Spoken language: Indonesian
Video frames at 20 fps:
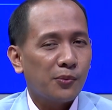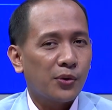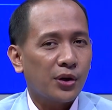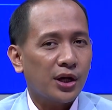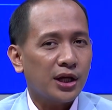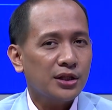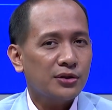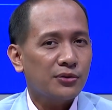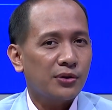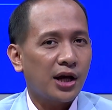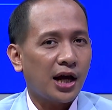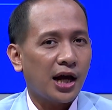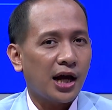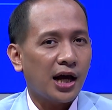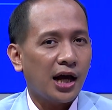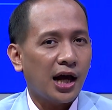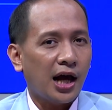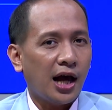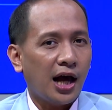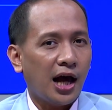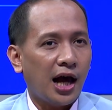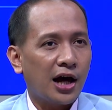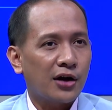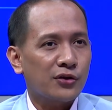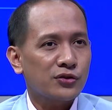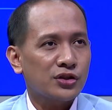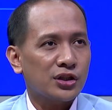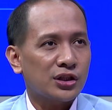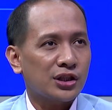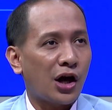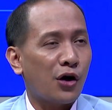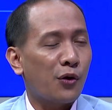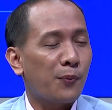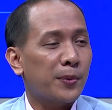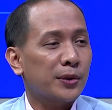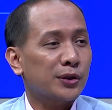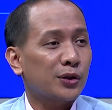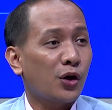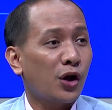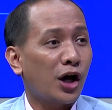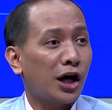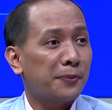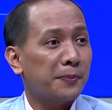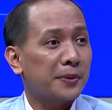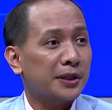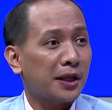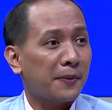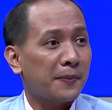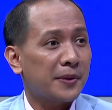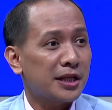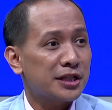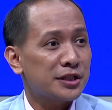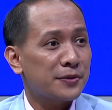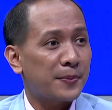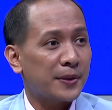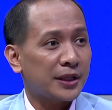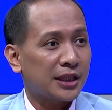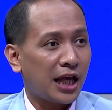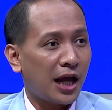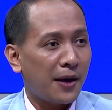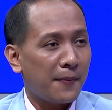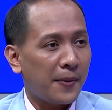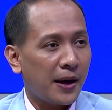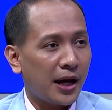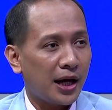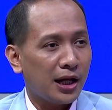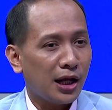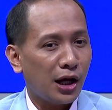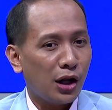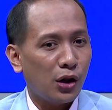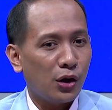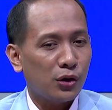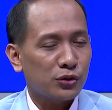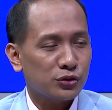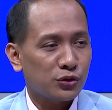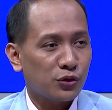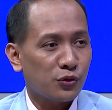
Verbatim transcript: mungkin juga harus tahu pertolongan pertamanya seperti apa karena kalau harus ke